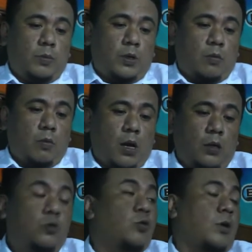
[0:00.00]

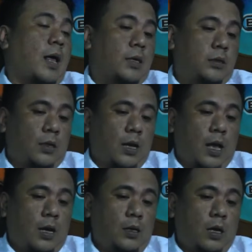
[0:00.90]
perkembangan jurnalis
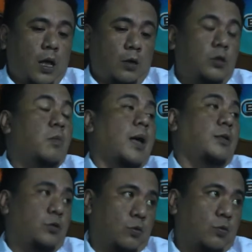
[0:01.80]
sekarang ya harusnya
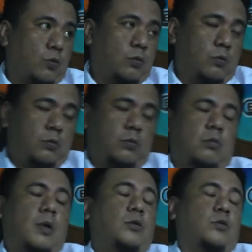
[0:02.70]
maju. Maju.
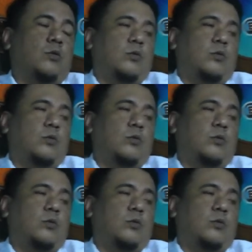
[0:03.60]
Maju.